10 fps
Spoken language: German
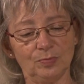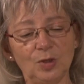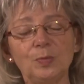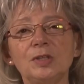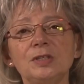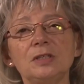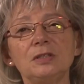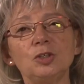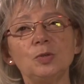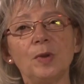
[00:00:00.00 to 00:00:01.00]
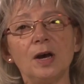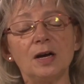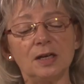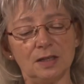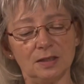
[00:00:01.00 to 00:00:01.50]
Die Prinzessin
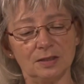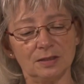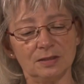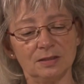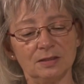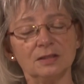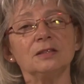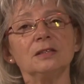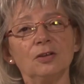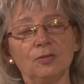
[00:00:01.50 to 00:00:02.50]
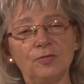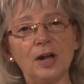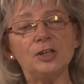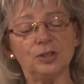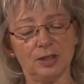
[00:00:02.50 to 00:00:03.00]
sprach
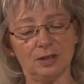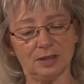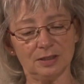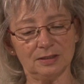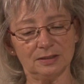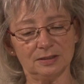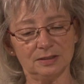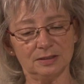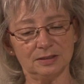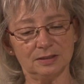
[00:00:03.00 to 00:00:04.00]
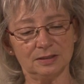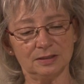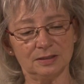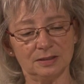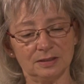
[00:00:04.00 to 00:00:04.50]
falsch geraten,
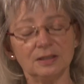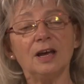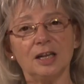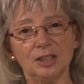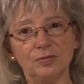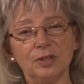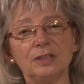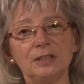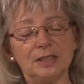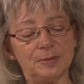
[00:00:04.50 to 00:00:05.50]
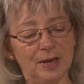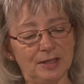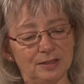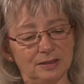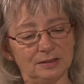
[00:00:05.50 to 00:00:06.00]
antwortete der
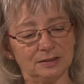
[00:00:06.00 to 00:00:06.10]
zweite.